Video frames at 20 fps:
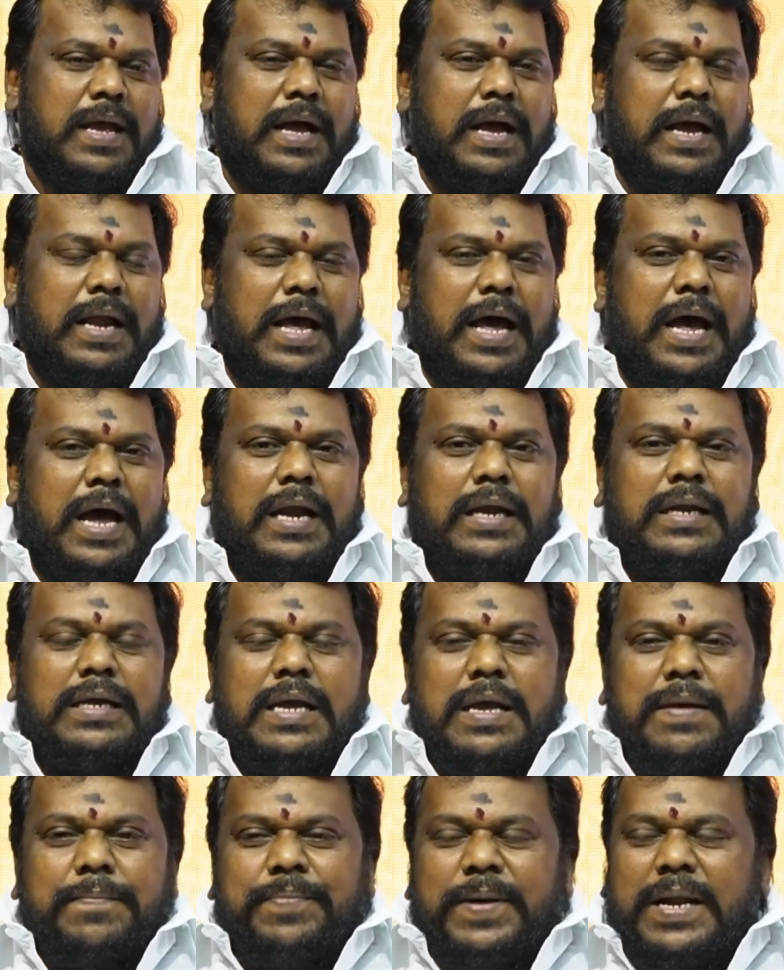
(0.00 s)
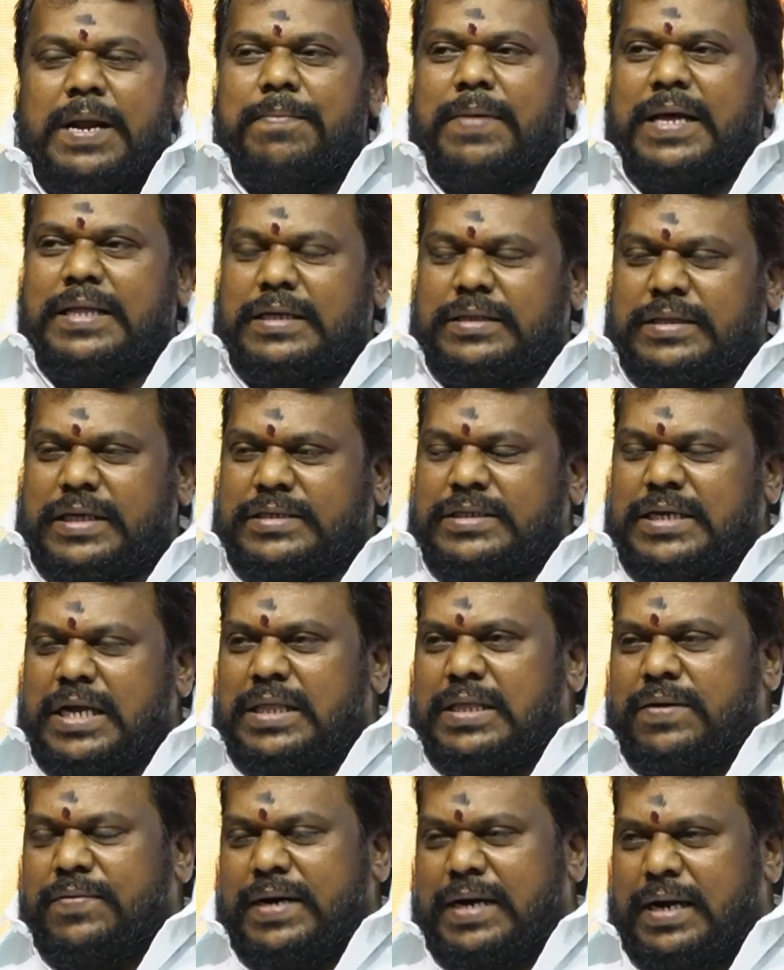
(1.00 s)
ஆனால் பிற மதத்தை
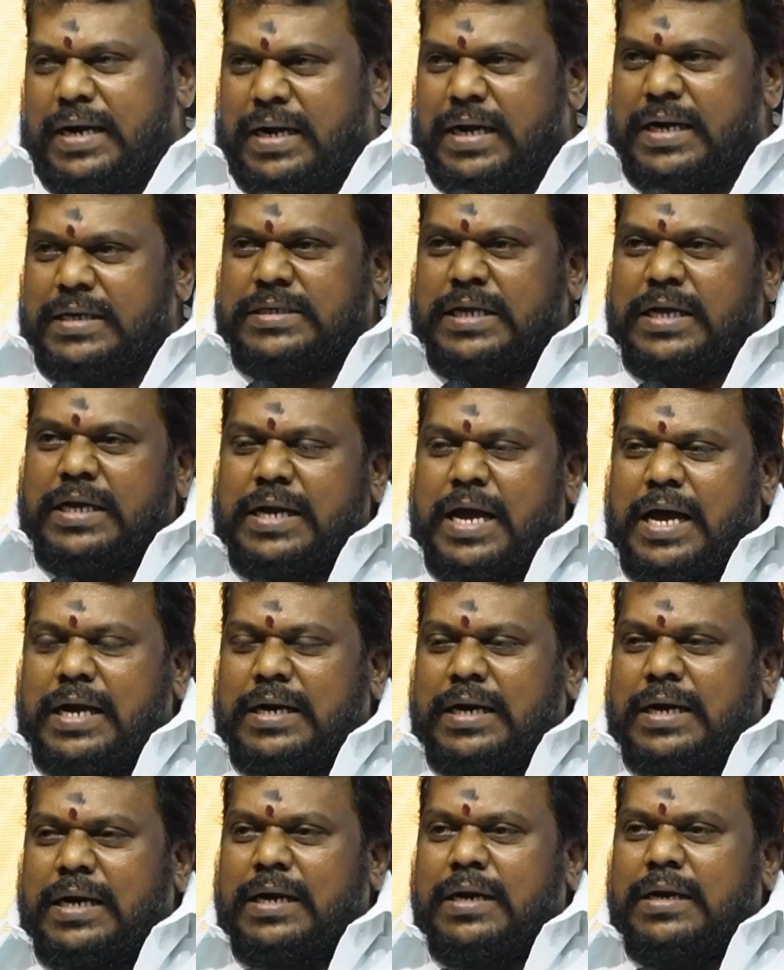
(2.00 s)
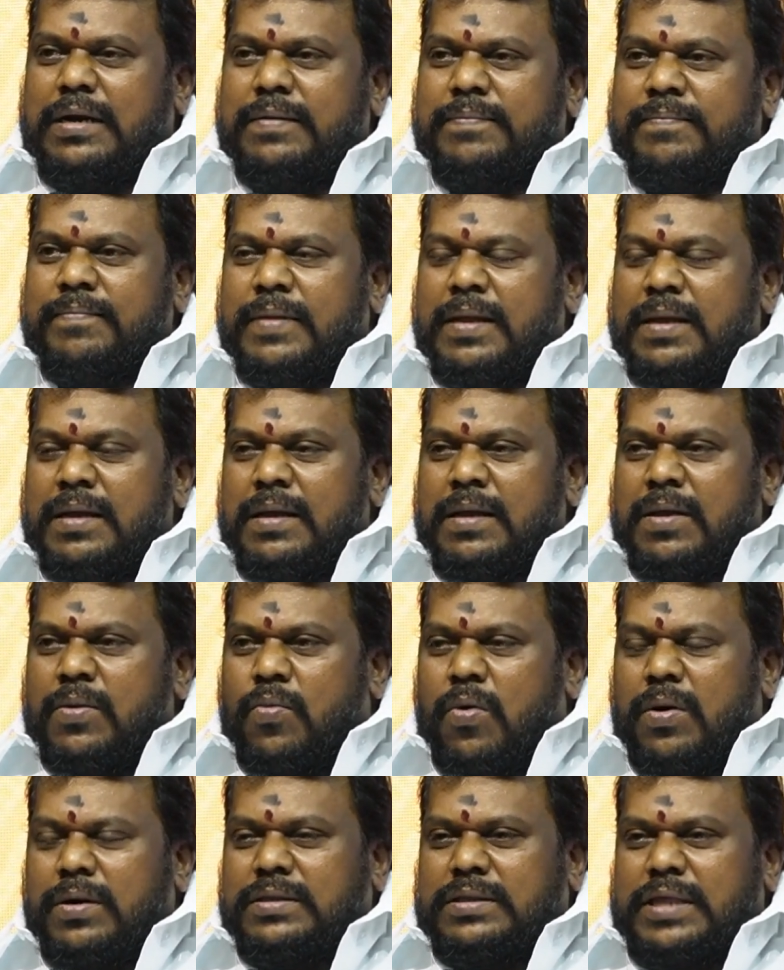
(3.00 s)
சேர்ந்தவர்கள் என்ன செய்கிறார்கள்
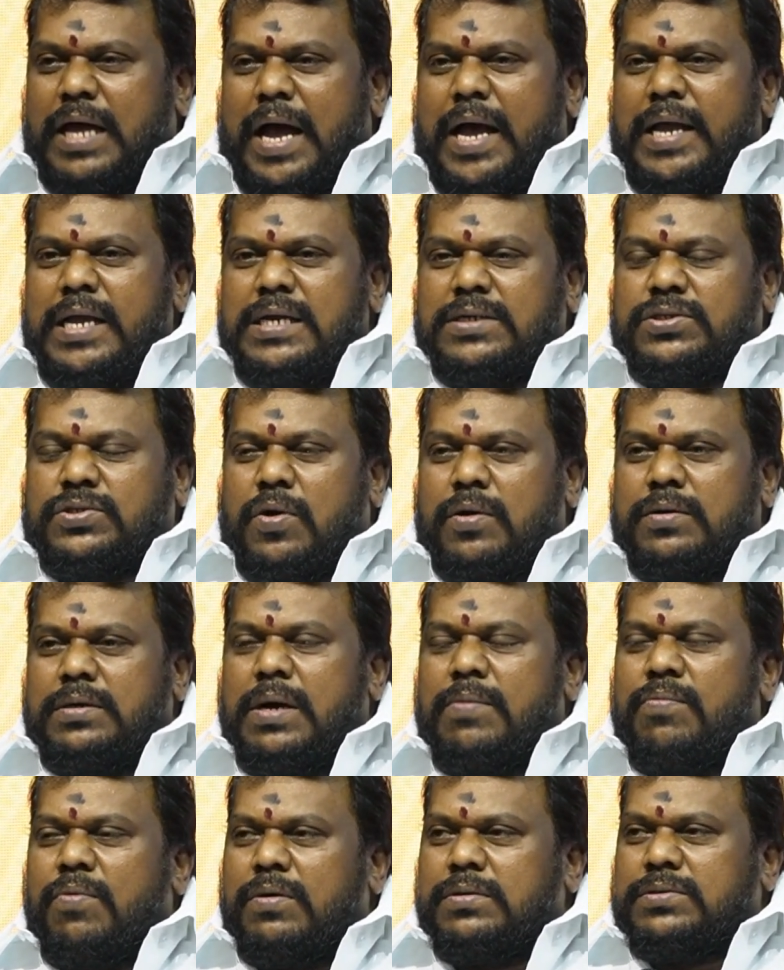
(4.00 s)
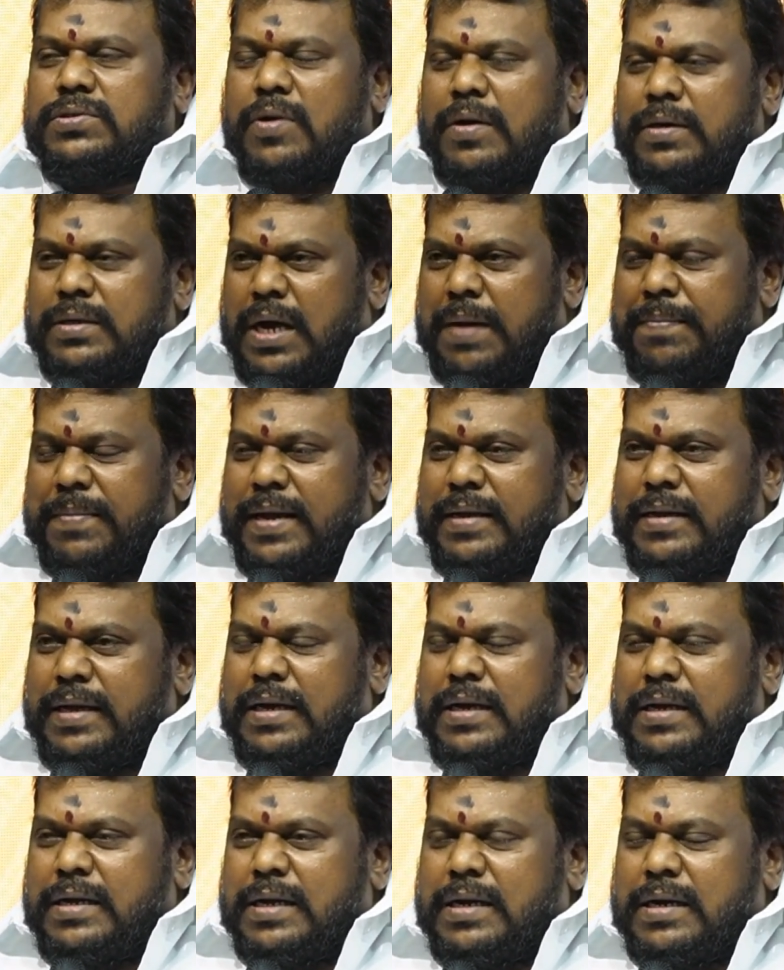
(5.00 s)
உன் தாயின் சொர்க்கம் உன் சொர்க்கம் எங்கு
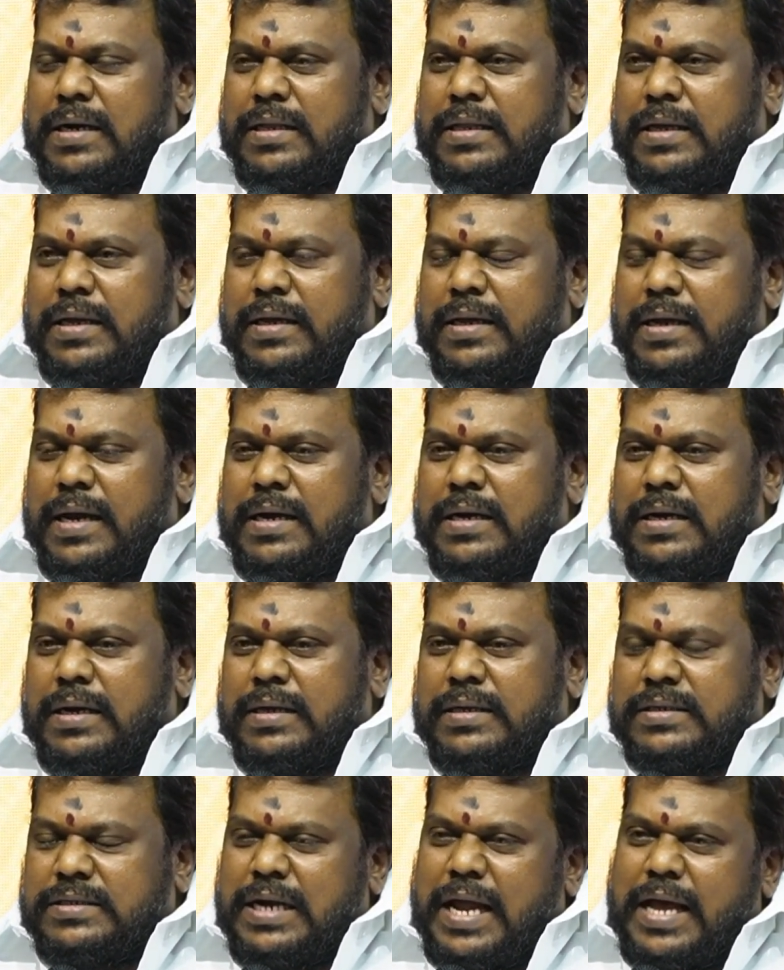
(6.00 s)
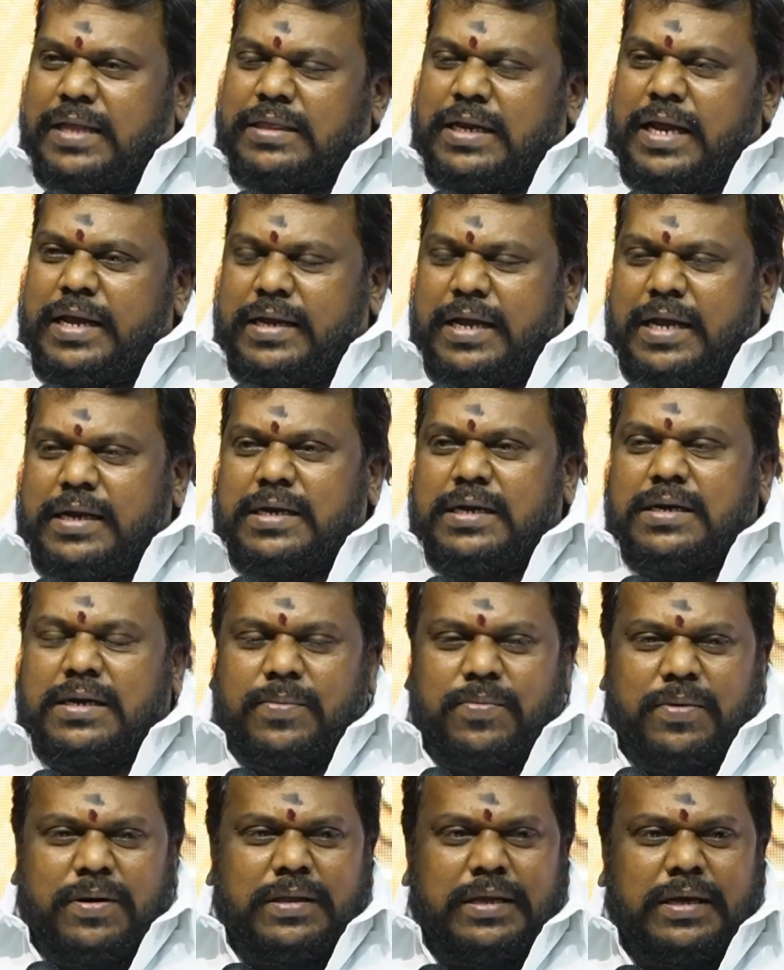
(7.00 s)
இருக்கின்றது என்று இஸ்லாத்திலே
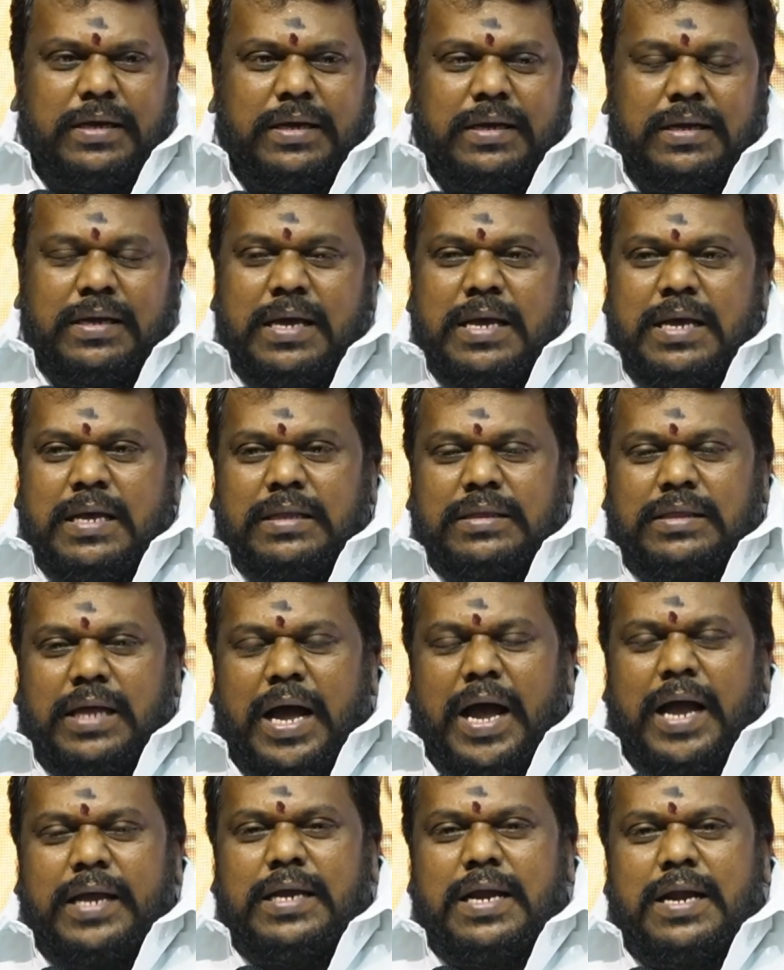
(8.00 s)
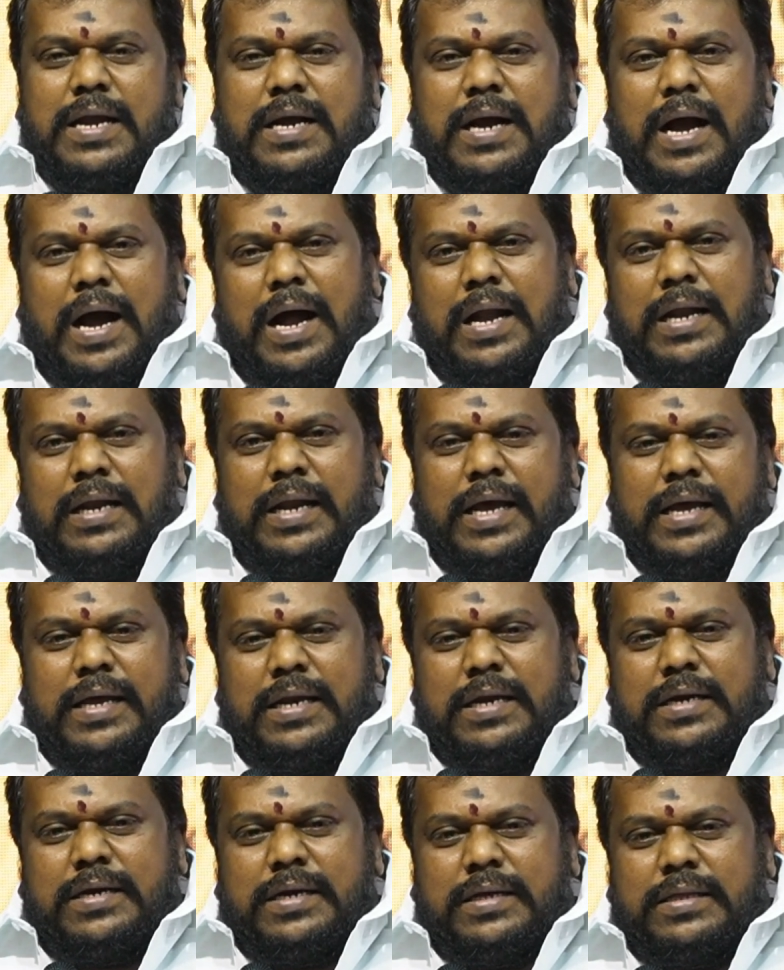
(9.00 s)
கேட்கின்ற பொழுது தாயின் காலிலே
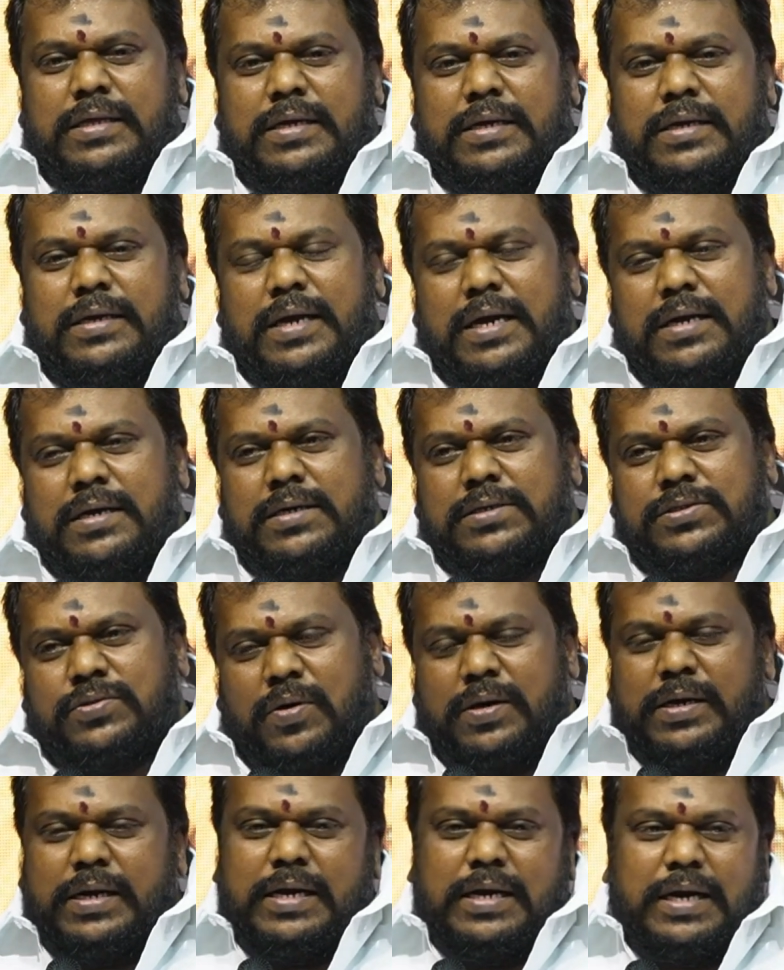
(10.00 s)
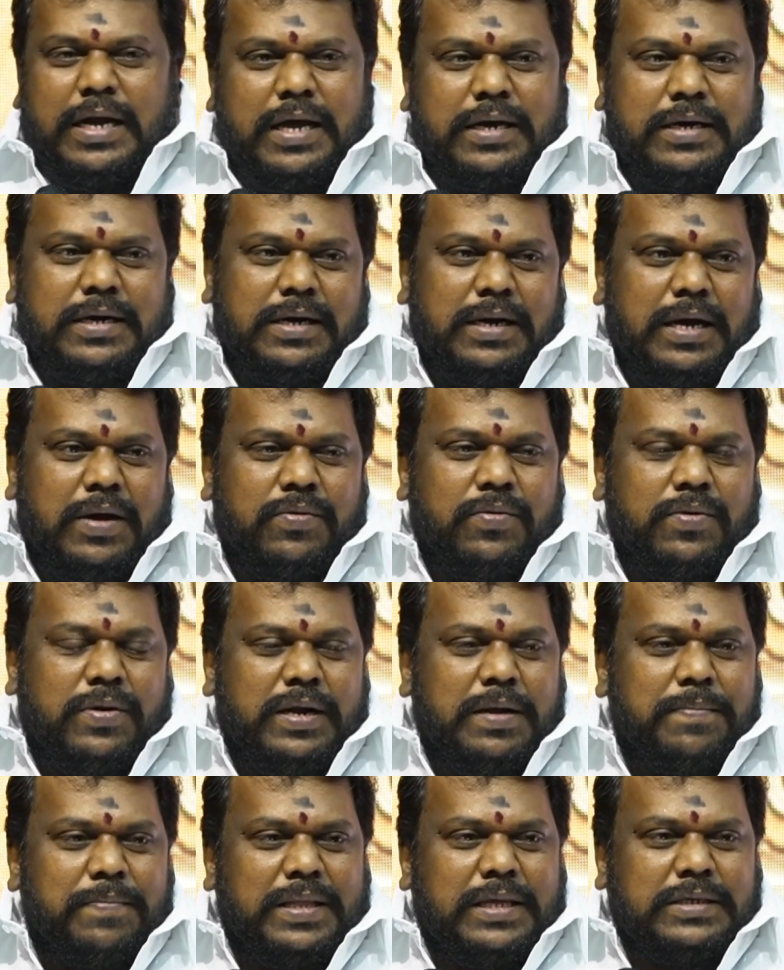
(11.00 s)
இருக்குது என்று சொல்லுகின்றார்கள்
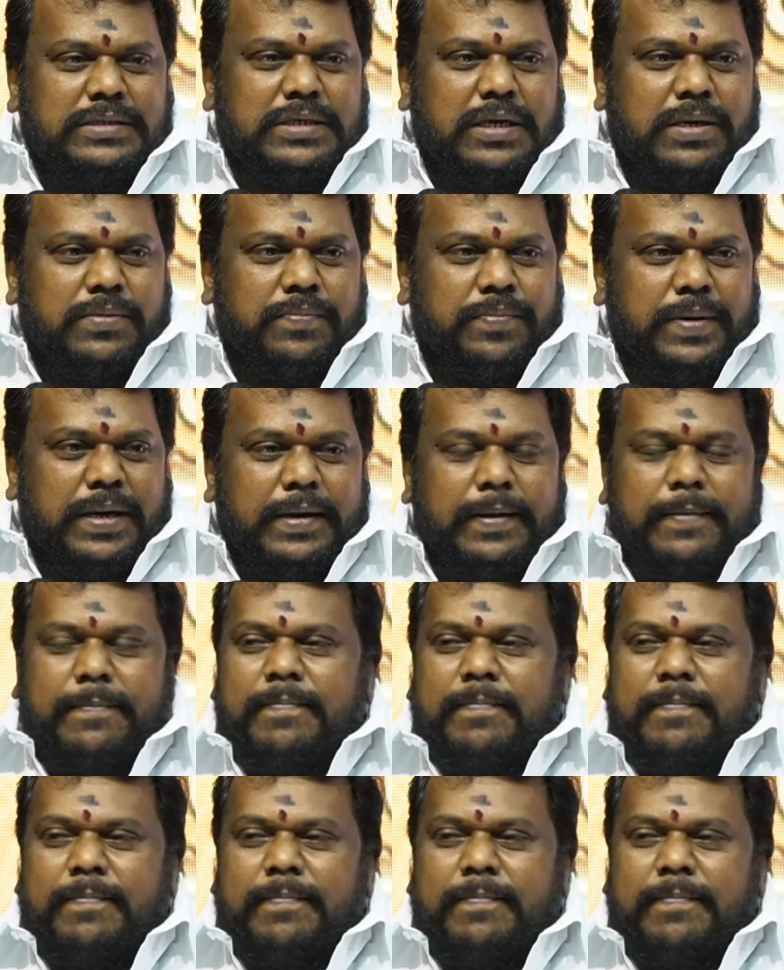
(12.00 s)
அவருடைய மதச்சடப்படி